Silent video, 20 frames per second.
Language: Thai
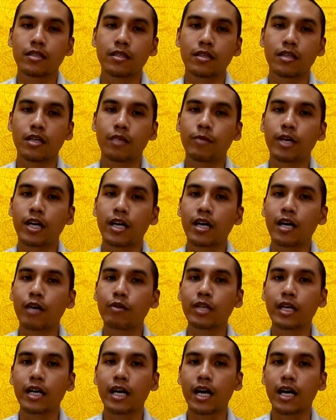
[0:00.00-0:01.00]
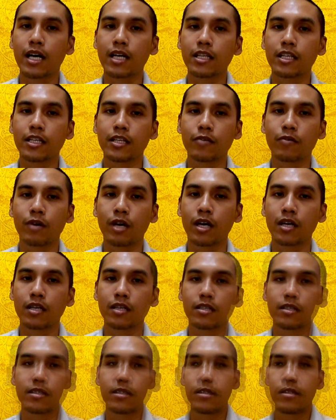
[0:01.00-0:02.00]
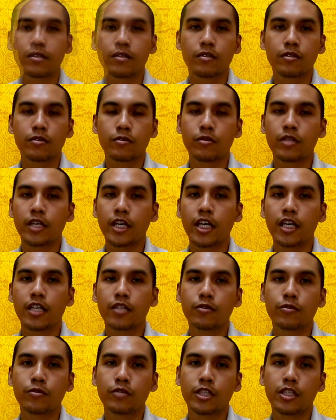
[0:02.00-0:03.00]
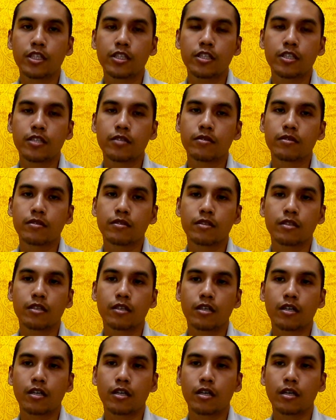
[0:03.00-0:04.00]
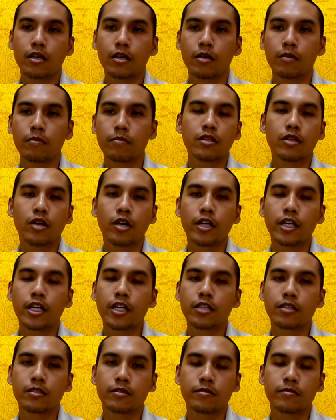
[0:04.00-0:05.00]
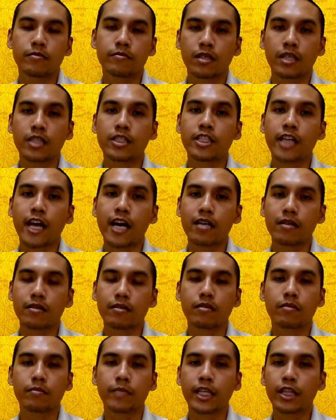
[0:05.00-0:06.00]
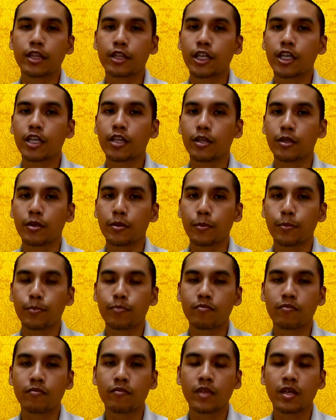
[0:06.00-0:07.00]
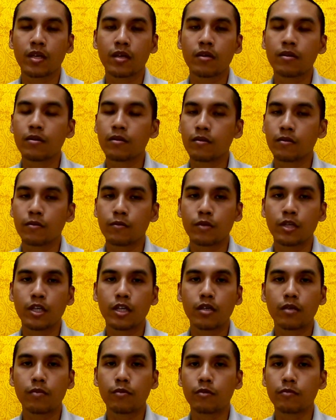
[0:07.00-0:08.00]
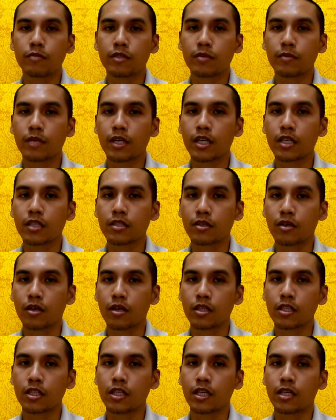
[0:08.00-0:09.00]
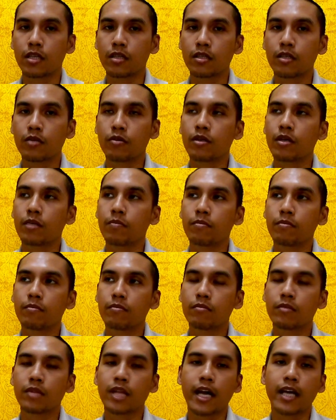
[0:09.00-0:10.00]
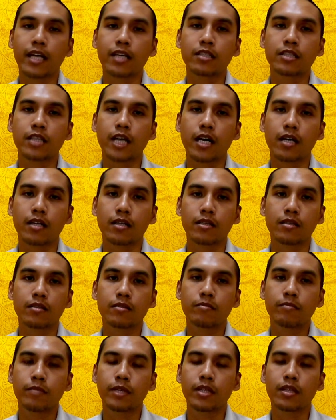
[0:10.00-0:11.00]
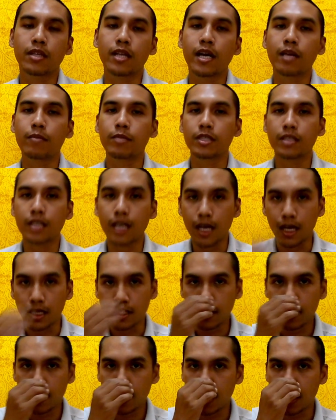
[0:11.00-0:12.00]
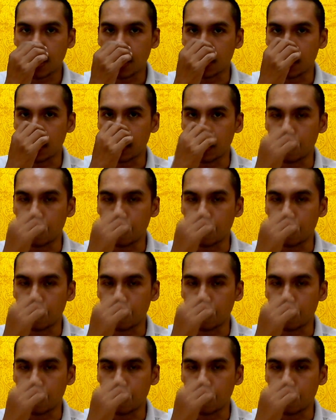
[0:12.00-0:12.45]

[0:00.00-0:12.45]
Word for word: เดี๋ยวมาเข้าเนื้อหากันเลยดีกว่า Today to teaching uh, drawing กระจัง pattern วันนี้ก็ผมจะมาสอนเขียนเกี่ยวกับลายกระจังเป็นลายพื้นฐานง่ายๆ ใน